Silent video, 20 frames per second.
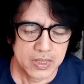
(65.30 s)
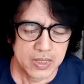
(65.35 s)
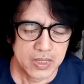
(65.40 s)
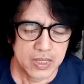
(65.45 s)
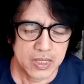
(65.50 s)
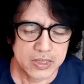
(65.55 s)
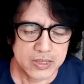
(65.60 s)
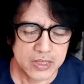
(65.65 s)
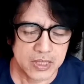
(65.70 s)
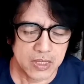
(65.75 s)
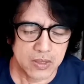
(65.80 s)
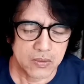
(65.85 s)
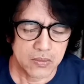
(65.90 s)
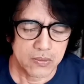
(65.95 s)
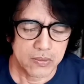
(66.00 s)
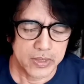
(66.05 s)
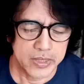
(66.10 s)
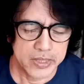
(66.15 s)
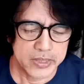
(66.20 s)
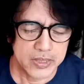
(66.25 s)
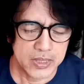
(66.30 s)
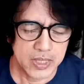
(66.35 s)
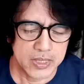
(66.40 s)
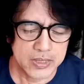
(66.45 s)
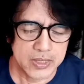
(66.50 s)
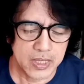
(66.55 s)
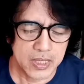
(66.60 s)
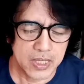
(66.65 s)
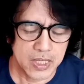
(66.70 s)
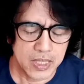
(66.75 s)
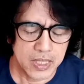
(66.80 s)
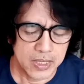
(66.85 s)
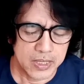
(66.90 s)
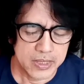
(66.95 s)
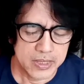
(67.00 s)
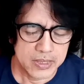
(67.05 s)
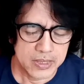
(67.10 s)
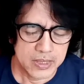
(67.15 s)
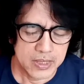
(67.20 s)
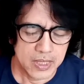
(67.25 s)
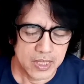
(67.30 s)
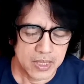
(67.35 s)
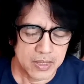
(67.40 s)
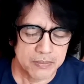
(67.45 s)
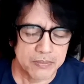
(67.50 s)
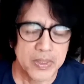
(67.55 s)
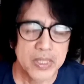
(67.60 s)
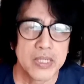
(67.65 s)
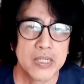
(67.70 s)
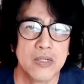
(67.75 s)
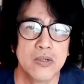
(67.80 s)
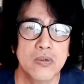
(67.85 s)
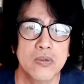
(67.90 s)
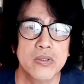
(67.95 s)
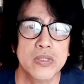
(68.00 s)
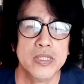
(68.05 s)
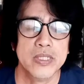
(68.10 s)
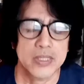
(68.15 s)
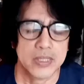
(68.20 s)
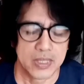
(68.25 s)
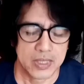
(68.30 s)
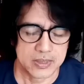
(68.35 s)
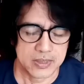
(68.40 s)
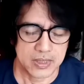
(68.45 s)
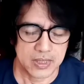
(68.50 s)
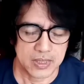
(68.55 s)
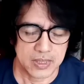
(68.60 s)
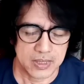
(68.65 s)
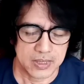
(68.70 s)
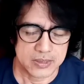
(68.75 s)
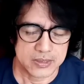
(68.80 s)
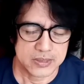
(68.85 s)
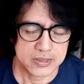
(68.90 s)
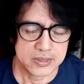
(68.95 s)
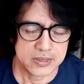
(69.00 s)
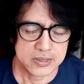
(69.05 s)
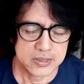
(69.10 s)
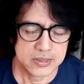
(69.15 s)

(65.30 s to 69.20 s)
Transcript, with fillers: At ako ay dadalangin na kamay ko'y nakataas.